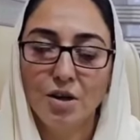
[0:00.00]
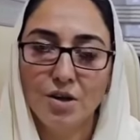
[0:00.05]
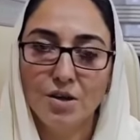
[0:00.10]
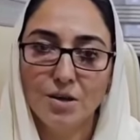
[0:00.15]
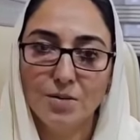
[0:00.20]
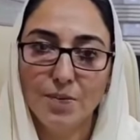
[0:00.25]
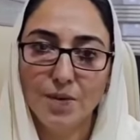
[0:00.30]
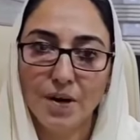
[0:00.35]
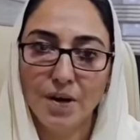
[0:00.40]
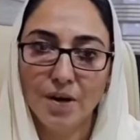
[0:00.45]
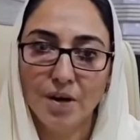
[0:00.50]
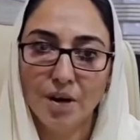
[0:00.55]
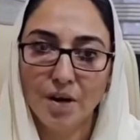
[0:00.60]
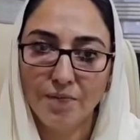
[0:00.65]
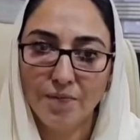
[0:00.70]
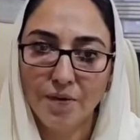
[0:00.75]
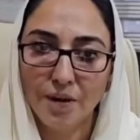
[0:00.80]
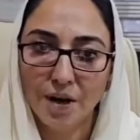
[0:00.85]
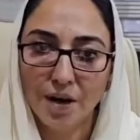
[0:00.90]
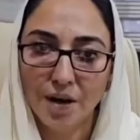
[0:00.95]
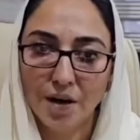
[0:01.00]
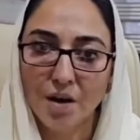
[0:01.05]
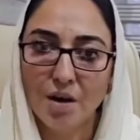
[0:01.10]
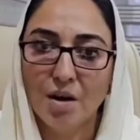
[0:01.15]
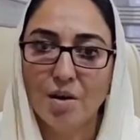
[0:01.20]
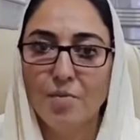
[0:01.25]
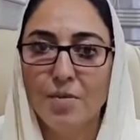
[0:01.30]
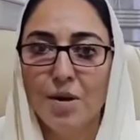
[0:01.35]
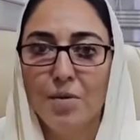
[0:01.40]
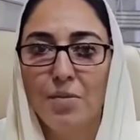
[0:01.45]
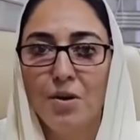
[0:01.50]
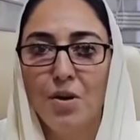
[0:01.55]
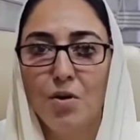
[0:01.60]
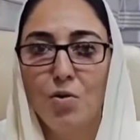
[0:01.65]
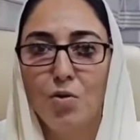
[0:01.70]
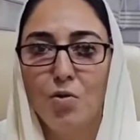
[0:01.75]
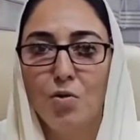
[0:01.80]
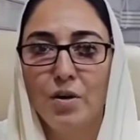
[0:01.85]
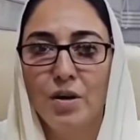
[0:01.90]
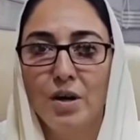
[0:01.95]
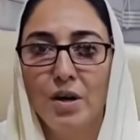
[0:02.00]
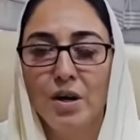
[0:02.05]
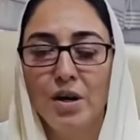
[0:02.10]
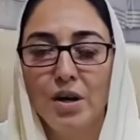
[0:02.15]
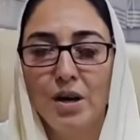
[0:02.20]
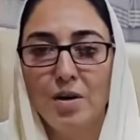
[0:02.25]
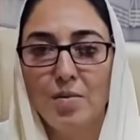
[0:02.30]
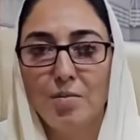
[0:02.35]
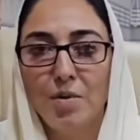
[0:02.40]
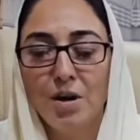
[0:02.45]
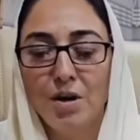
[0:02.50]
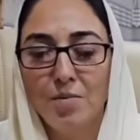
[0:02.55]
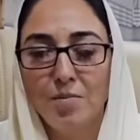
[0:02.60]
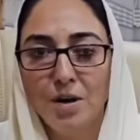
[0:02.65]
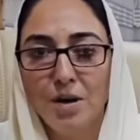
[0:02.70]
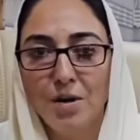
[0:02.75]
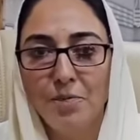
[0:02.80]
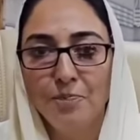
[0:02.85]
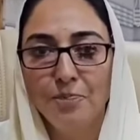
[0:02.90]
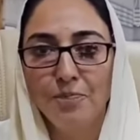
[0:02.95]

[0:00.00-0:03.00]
इस पे काफ़ी हंगामे भी हो गए अब हमें